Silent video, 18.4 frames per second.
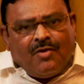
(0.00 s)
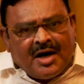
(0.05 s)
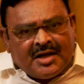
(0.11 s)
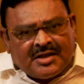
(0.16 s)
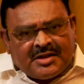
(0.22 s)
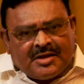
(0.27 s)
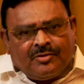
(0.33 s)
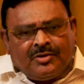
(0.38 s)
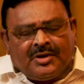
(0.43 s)

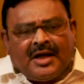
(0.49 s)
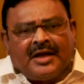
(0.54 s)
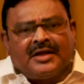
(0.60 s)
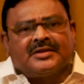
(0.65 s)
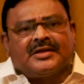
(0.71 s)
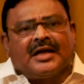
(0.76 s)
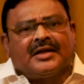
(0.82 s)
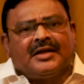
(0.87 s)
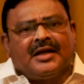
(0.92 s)
వాస్తవం దాని
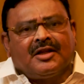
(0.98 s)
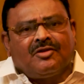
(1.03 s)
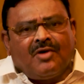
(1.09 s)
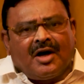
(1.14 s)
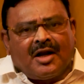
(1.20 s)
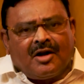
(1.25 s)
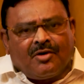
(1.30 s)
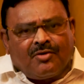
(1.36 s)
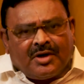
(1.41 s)
సగ్నల
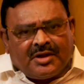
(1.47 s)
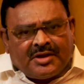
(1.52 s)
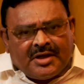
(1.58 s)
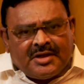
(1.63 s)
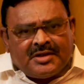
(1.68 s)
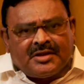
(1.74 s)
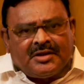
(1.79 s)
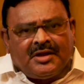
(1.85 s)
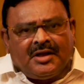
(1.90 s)
ద్వారా కూడా
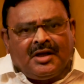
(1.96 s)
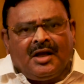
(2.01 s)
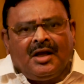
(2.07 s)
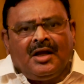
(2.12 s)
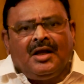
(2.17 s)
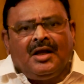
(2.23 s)
తెలిసింది